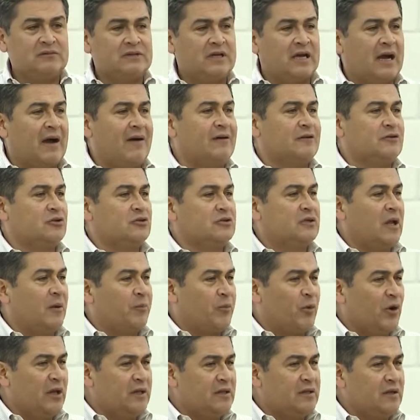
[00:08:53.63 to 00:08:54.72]
llegaban donde el
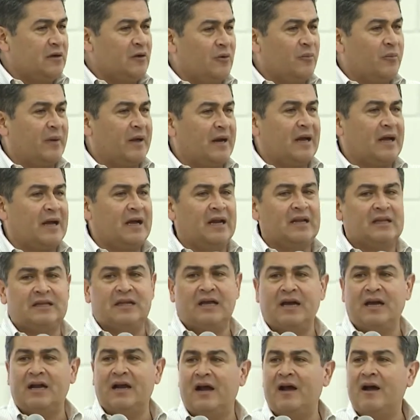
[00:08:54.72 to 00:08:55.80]
político para que les
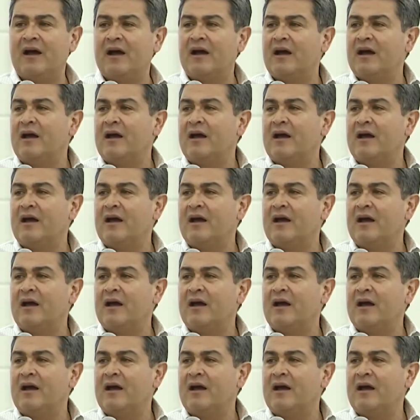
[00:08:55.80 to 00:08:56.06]
dijera,